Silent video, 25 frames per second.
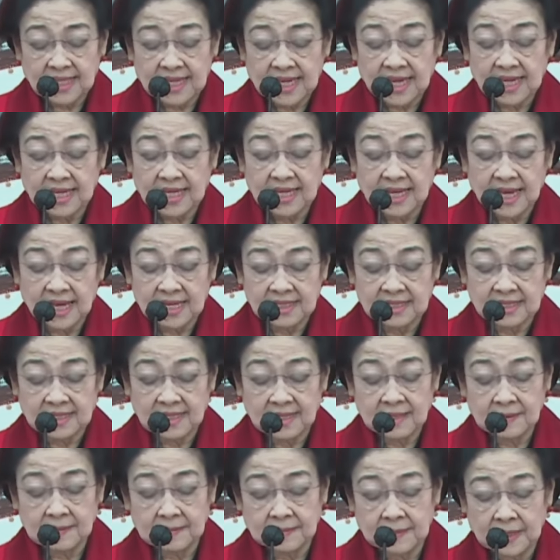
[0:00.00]
Kiai
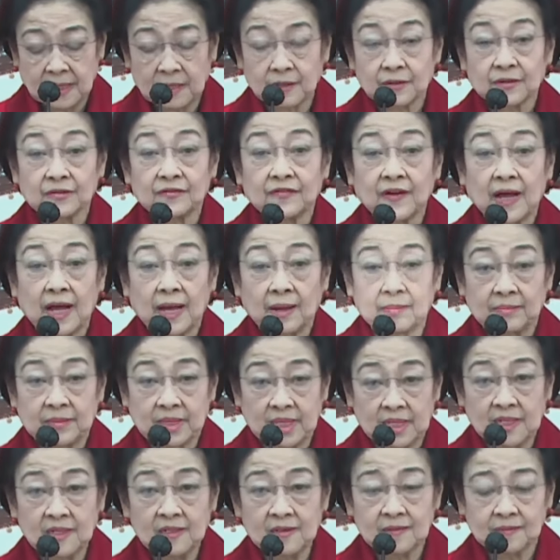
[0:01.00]
Haji Ma'ruf
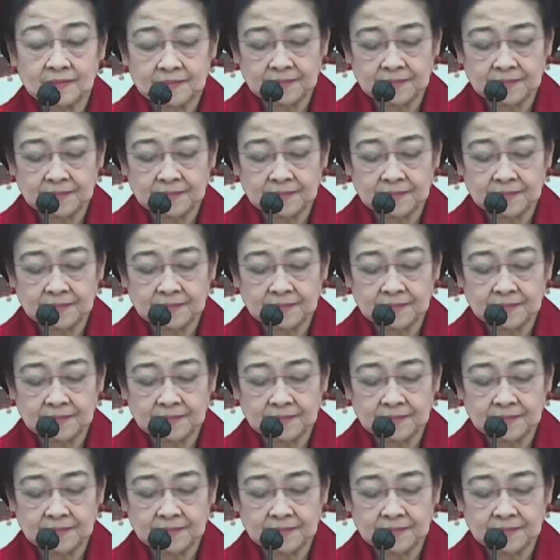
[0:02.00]
Amin